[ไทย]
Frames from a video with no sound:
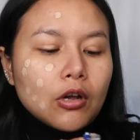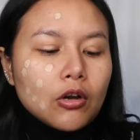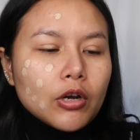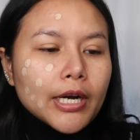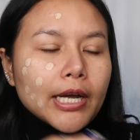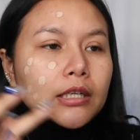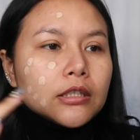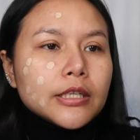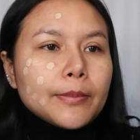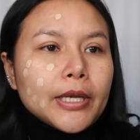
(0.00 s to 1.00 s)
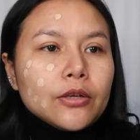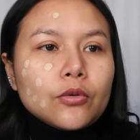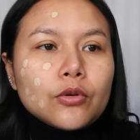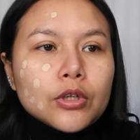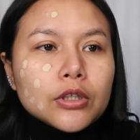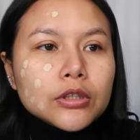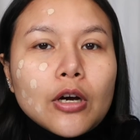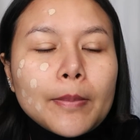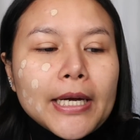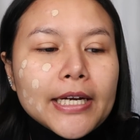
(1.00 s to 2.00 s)
ลองก่อนข้างหนึ่งดีไหมทุกคนขอ
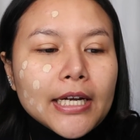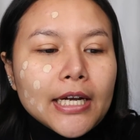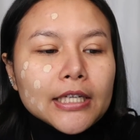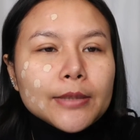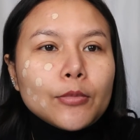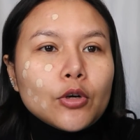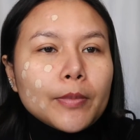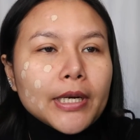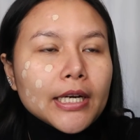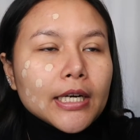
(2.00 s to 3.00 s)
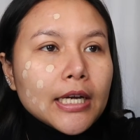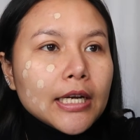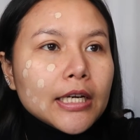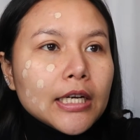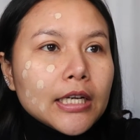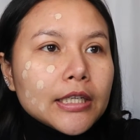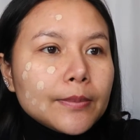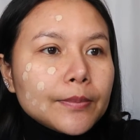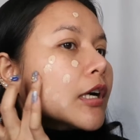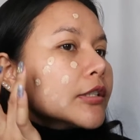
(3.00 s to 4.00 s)
อภัยถ้าหากดิบมองไปด้านข้างนะคะดิ
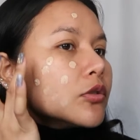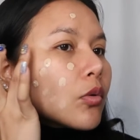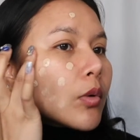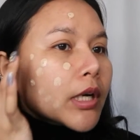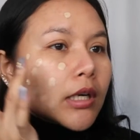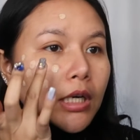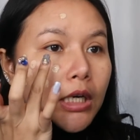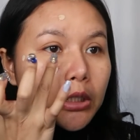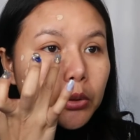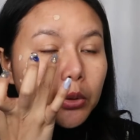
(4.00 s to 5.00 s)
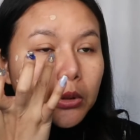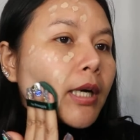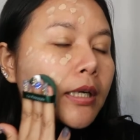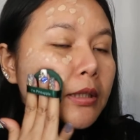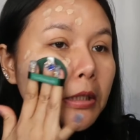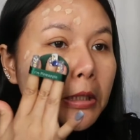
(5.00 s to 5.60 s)
บองกระจุกไว้ข้าง ๆ ปก